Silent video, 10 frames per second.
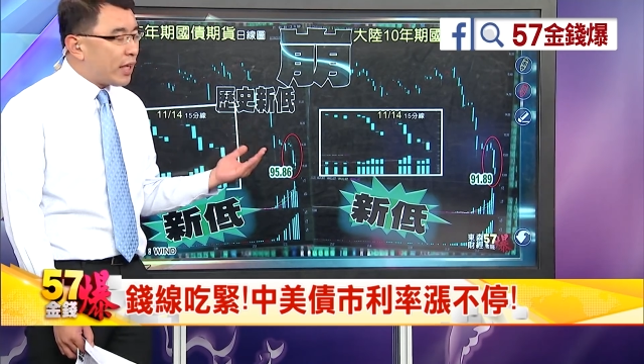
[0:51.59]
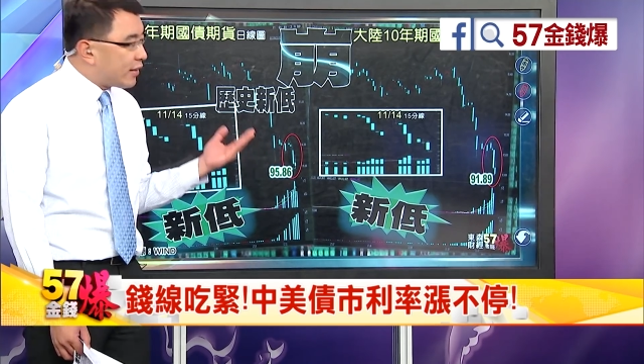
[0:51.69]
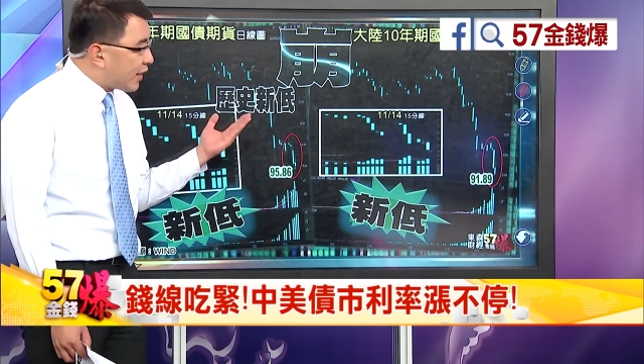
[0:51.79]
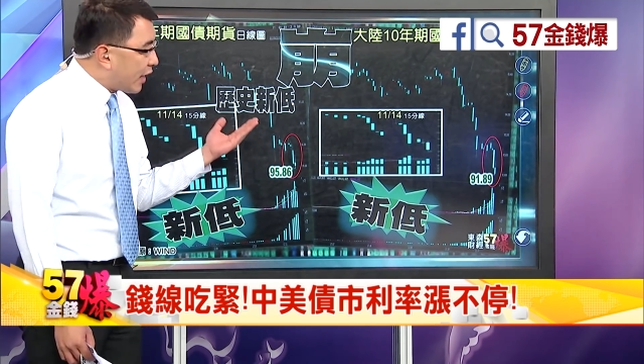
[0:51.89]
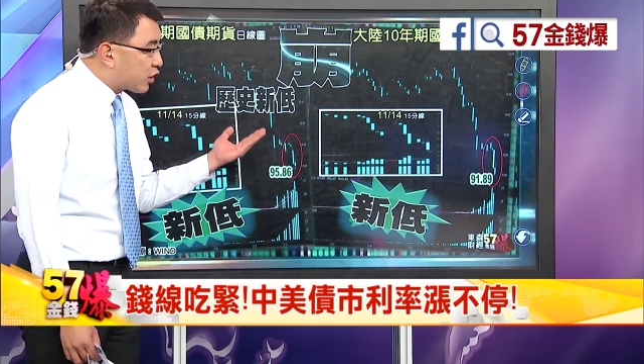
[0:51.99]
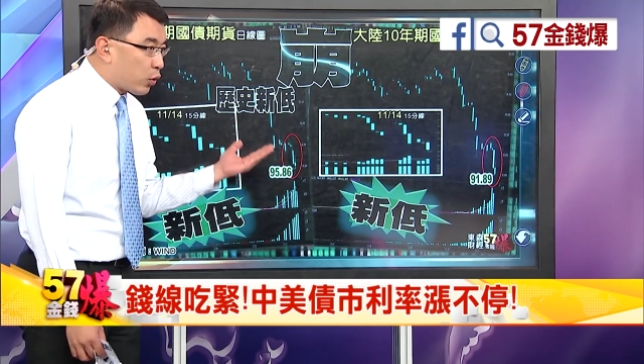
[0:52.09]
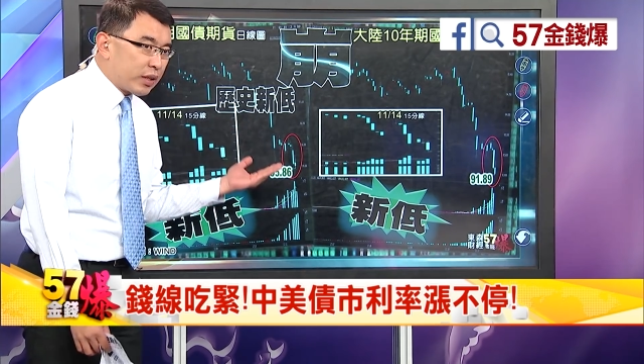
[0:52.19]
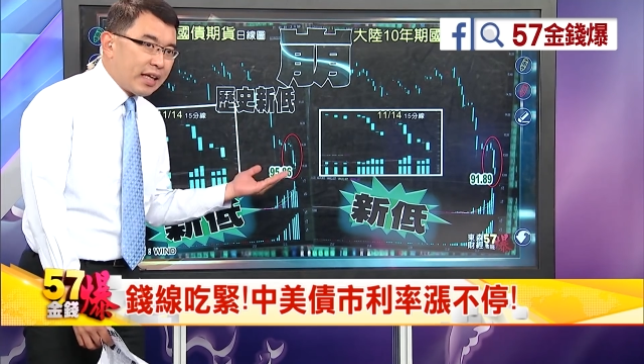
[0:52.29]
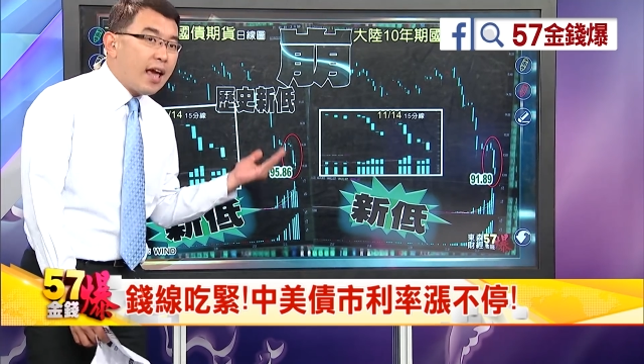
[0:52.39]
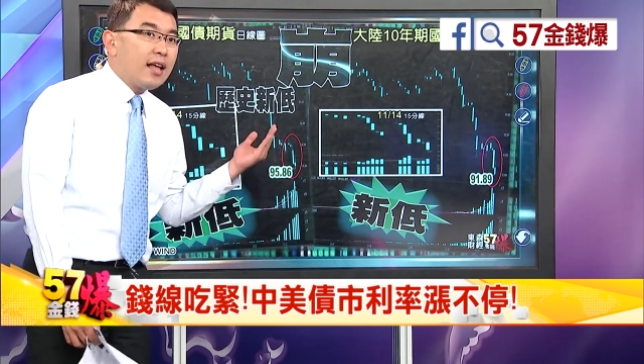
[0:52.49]
现价格
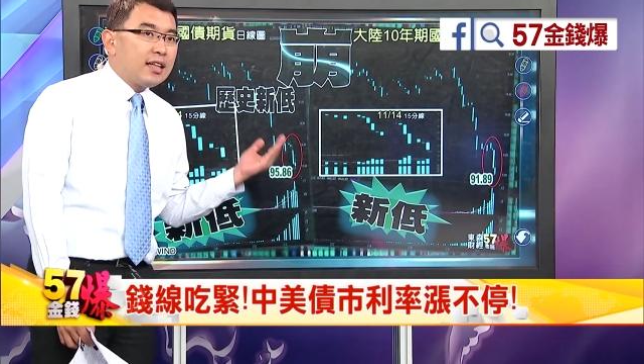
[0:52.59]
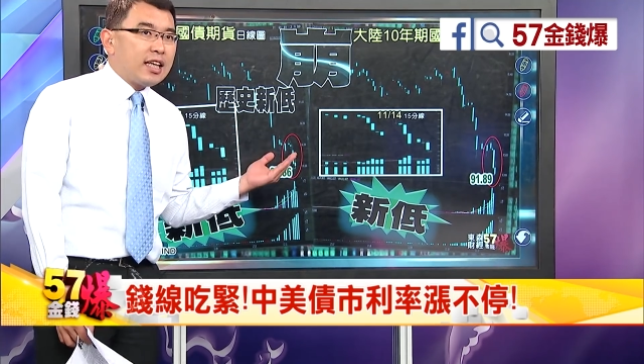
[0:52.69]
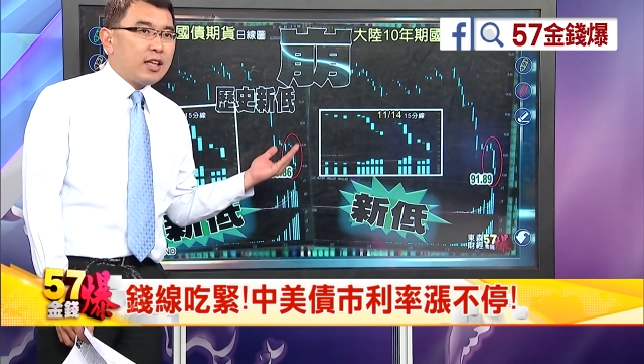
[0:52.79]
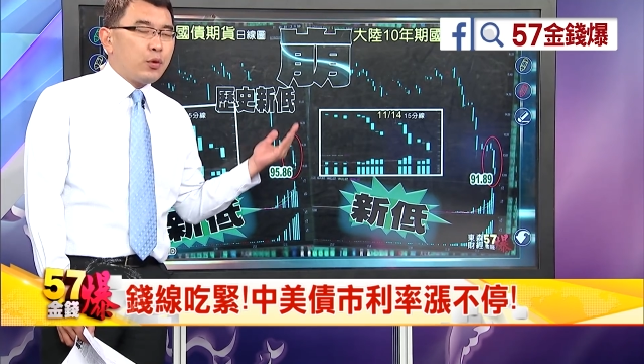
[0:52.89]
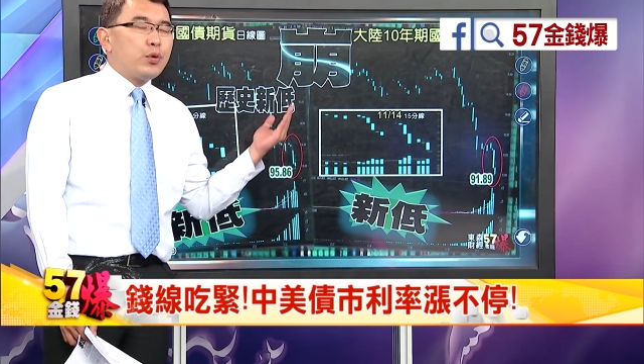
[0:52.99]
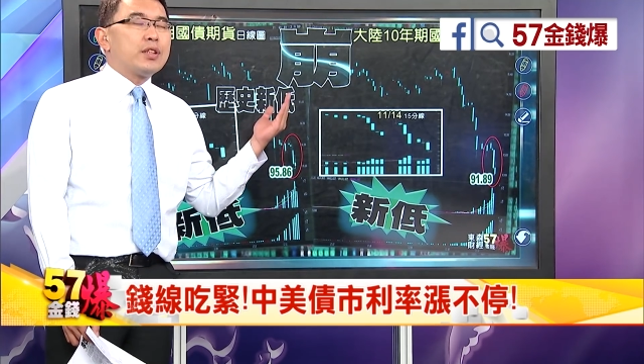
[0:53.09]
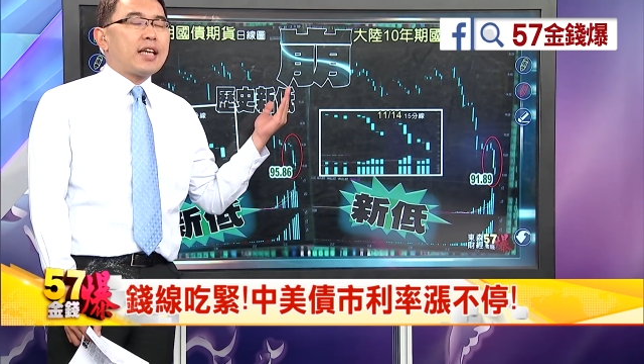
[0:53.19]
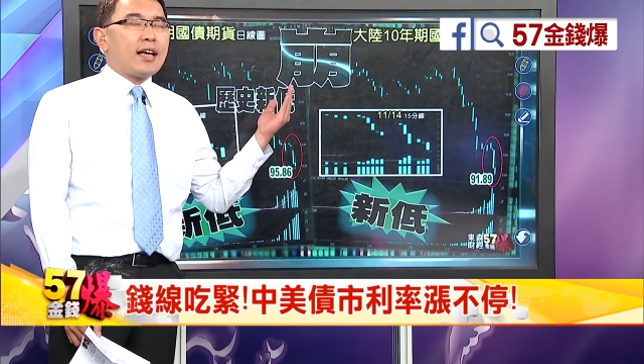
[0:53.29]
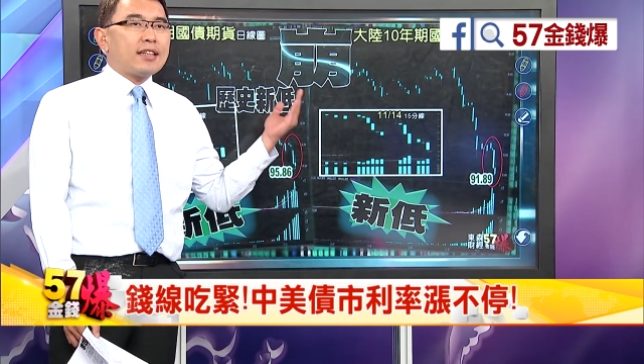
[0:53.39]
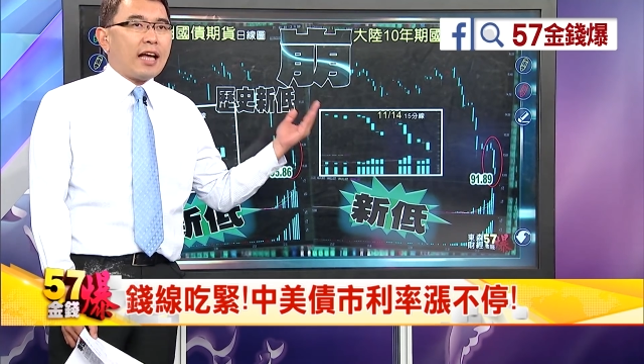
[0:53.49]
走低、利率
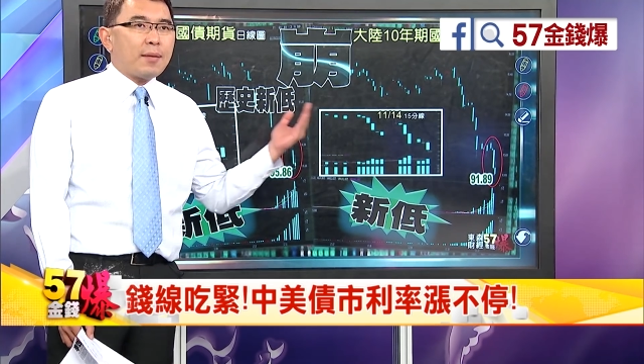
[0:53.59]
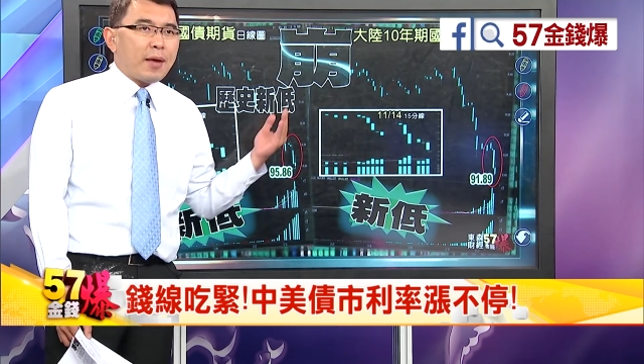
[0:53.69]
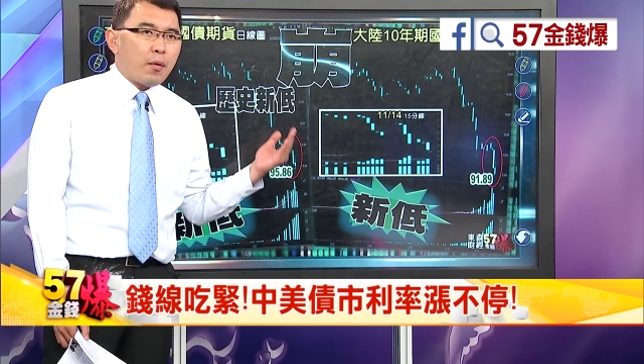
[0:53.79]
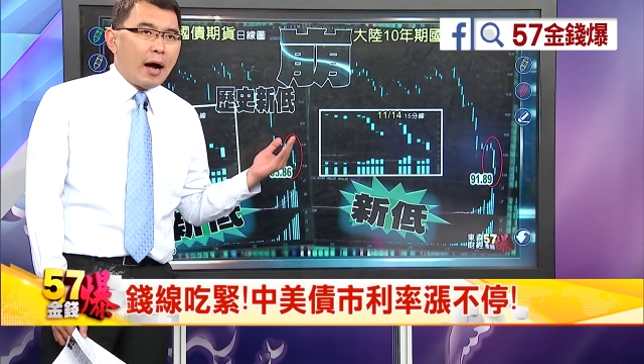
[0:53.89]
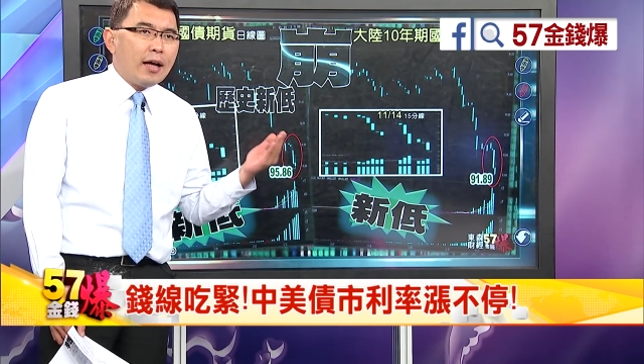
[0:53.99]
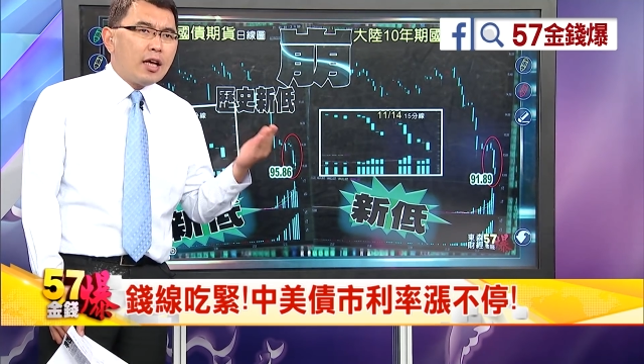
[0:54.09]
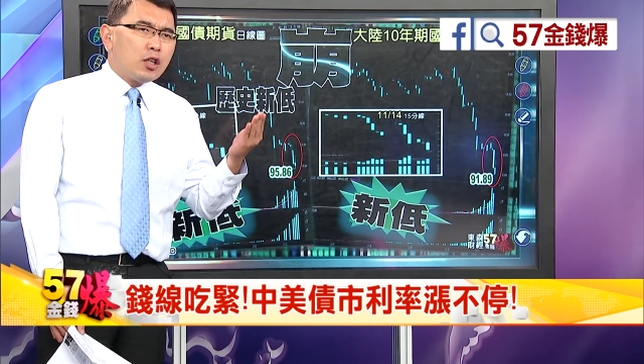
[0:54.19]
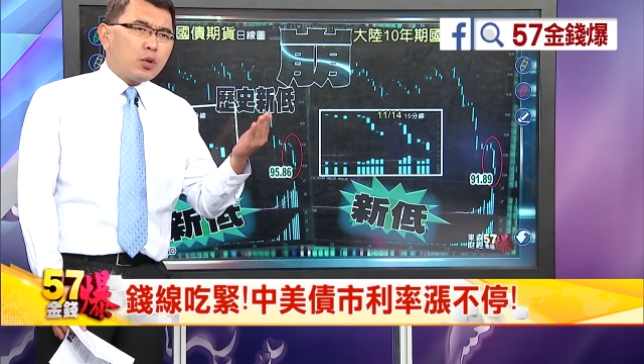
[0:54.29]
强弹的变化。